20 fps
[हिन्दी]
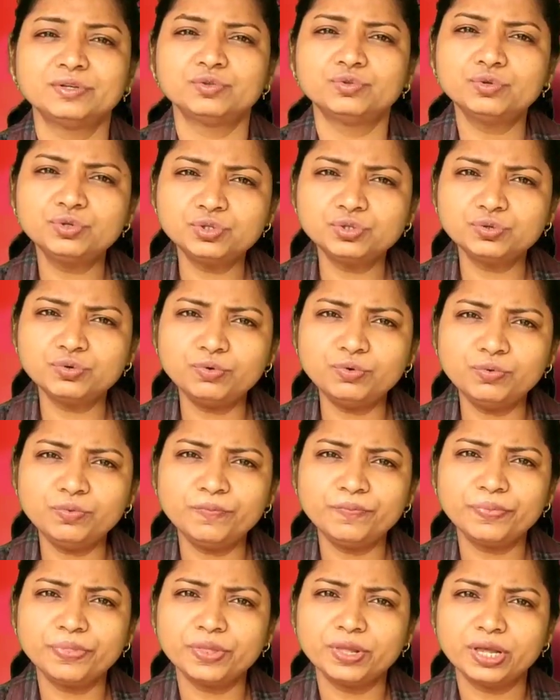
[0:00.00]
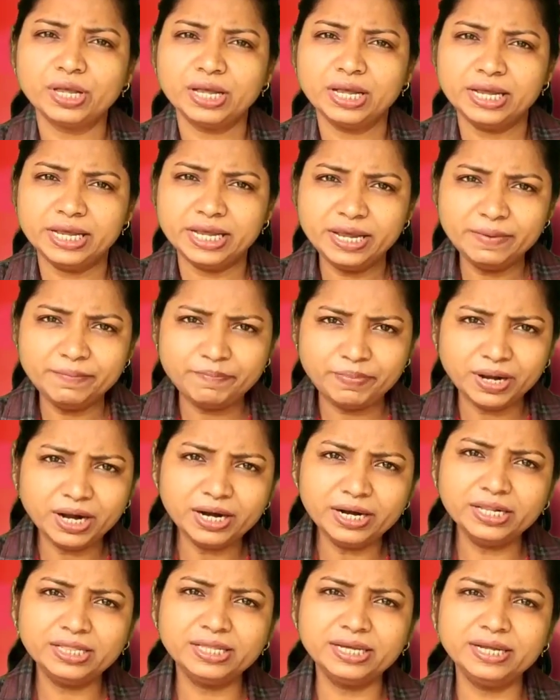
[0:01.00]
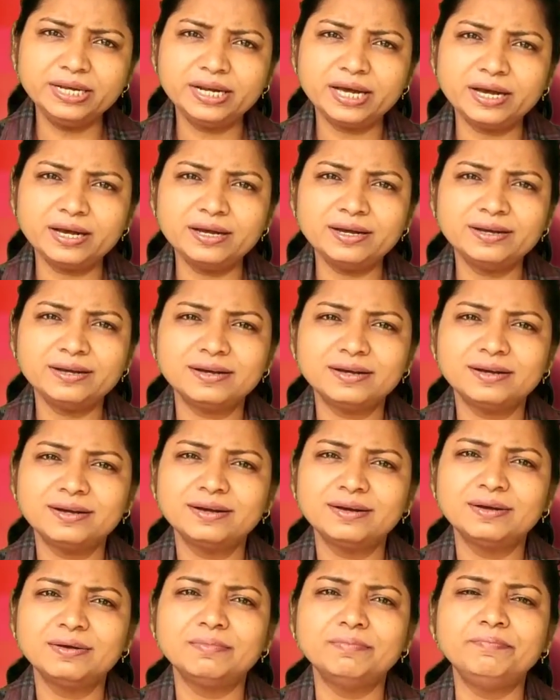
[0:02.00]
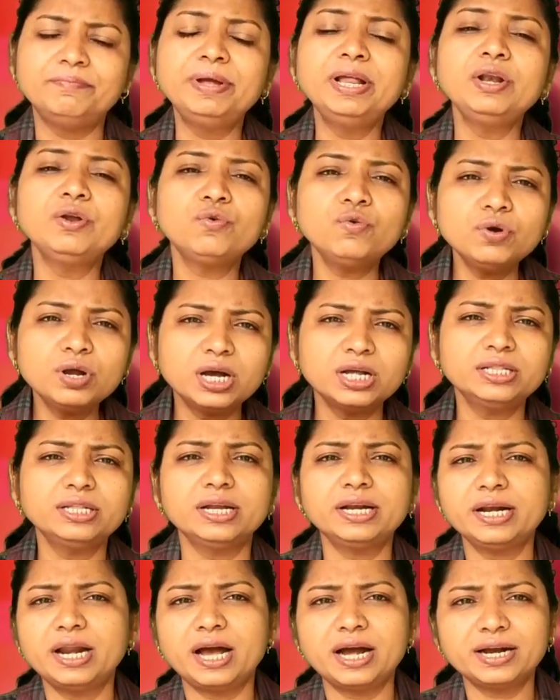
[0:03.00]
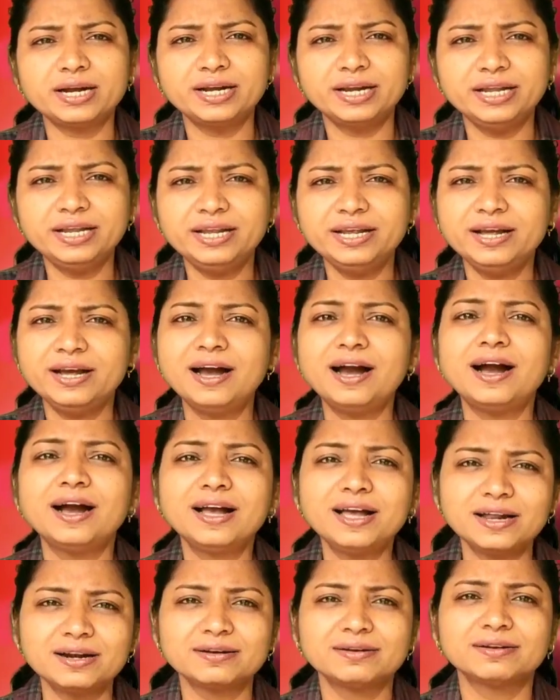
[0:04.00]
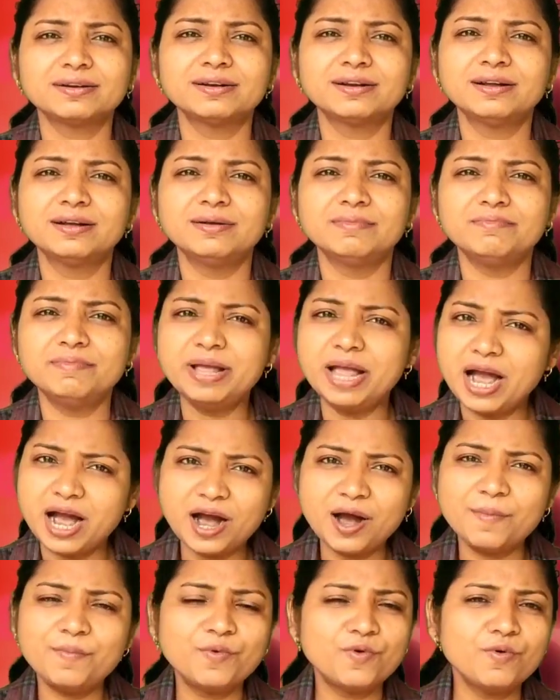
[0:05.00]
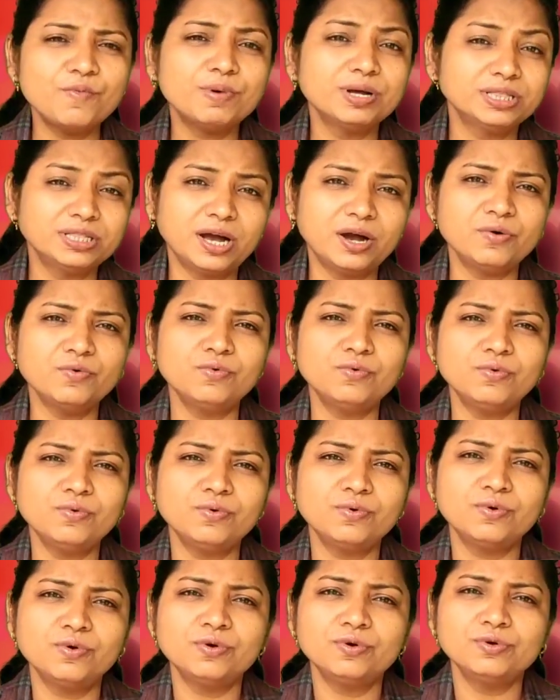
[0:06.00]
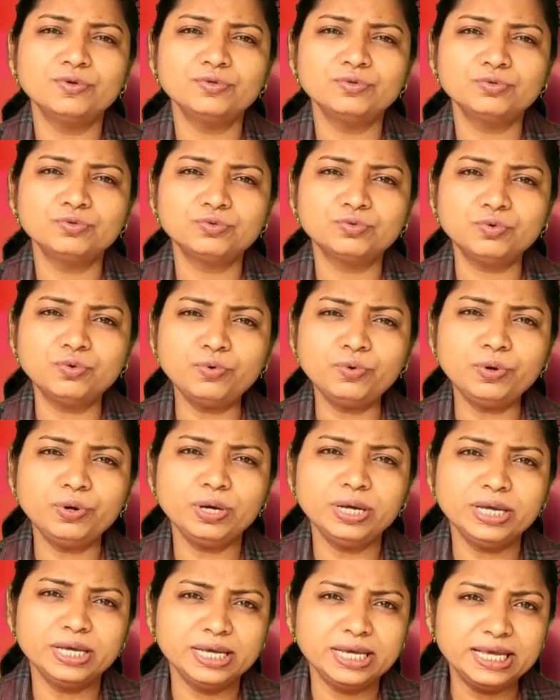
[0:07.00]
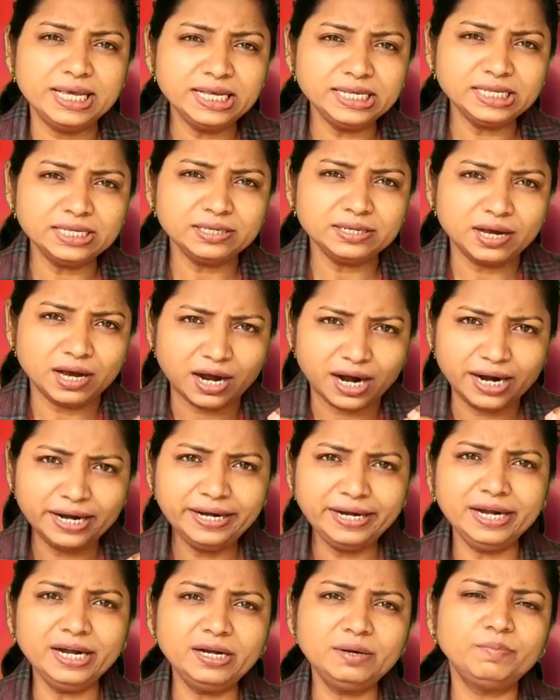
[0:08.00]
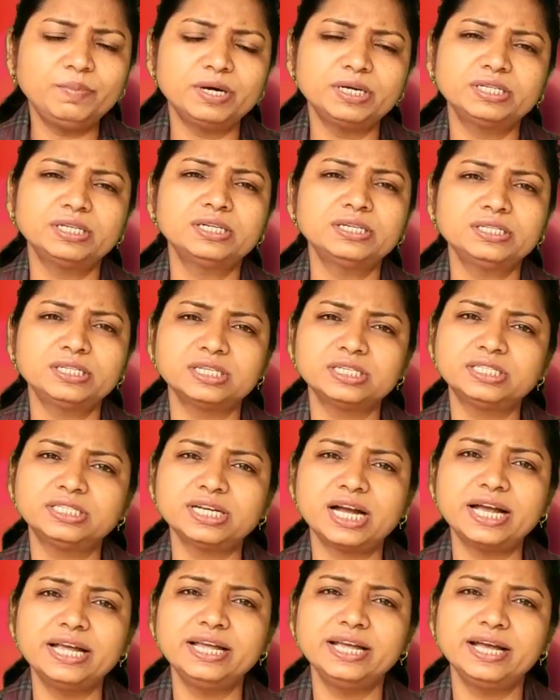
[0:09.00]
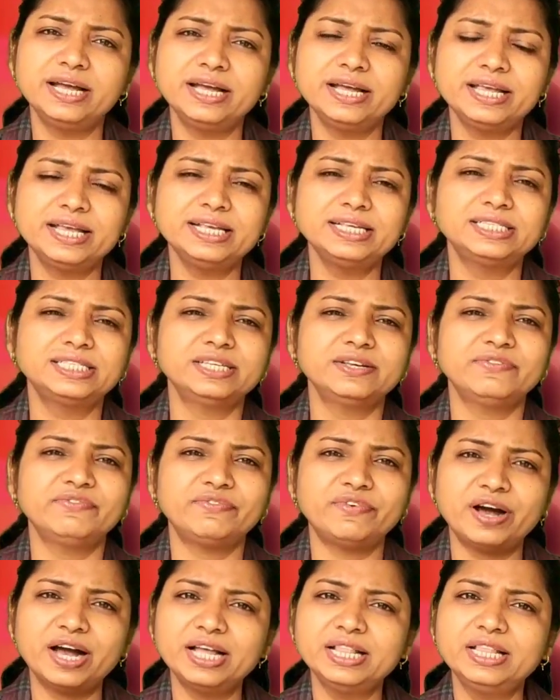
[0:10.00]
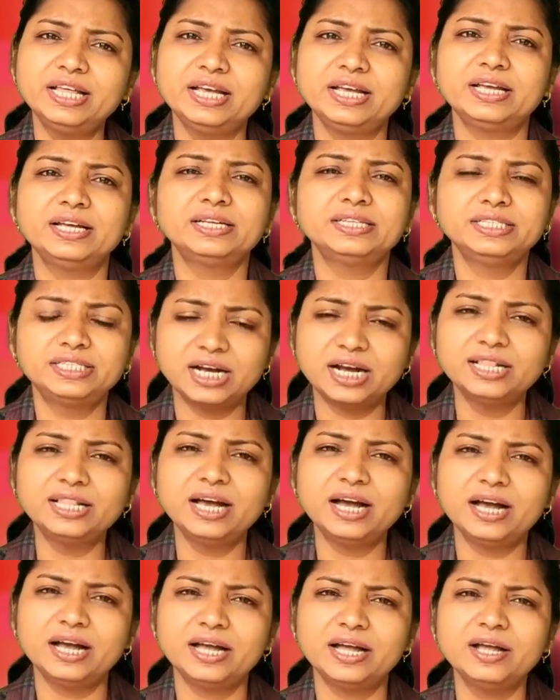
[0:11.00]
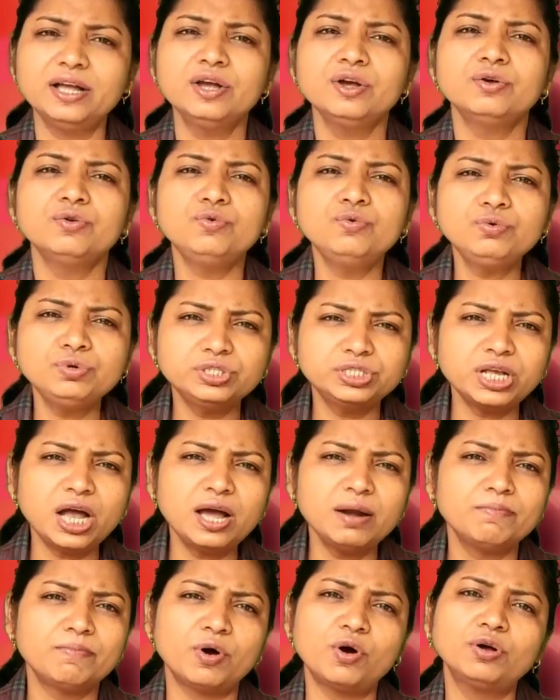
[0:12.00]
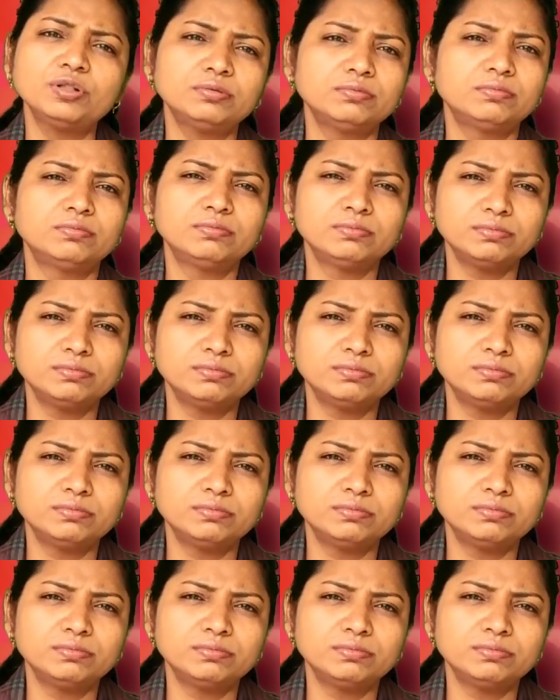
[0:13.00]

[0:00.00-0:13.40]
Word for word: दोस्तों ये ब्लड देना बिल्कुल ख़तरनाक नहीं है अगर मैं आपको बताऊं तो ये हंड्रेड परसेंट सच्चाई है कि इससे फ़ायदे ज़्यादा हैं नुकसान बहुत